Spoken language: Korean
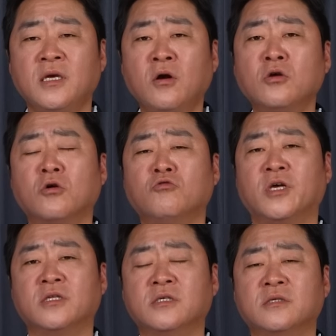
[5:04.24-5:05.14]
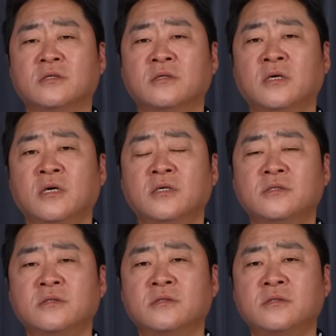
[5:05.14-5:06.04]
이런 경우에는
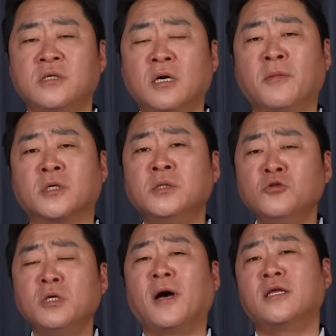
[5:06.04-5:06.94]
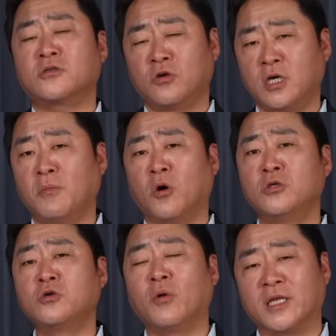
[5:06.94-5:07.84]
제가 그분이 만약 저에게
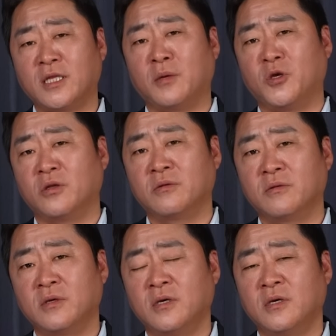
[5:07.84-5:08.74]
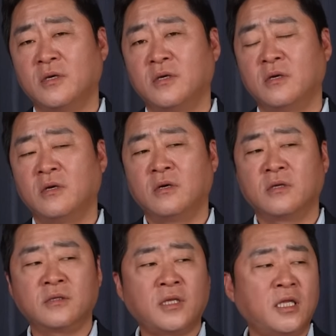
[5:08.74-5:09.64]
먼저 왔다면
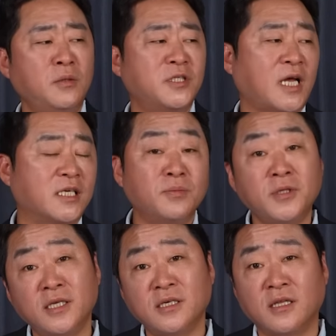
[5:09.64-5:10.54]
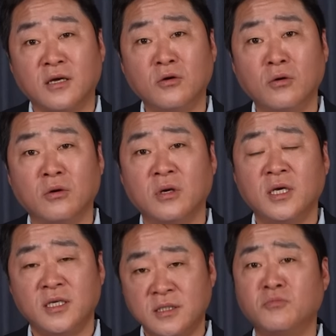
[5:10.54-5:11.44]
따님이 사십 대잖아요.
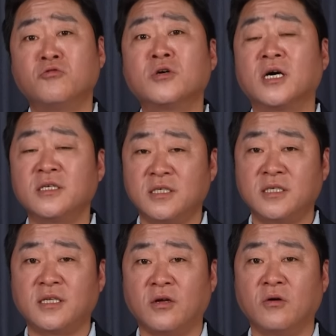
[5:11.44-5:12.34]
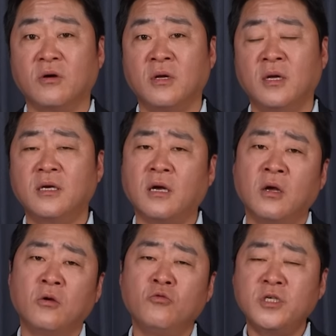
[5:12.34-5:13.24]
이제 분가를 시키세요.
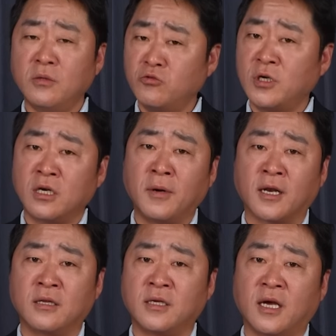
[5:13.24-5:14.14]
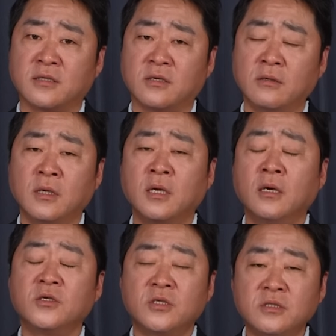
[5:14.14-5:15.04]
그러니까 위장 분가를 말하는 게 아니에요.
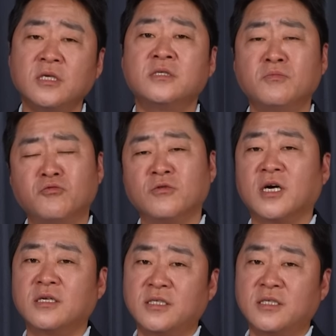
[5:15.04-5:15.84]
실제 이제 분가를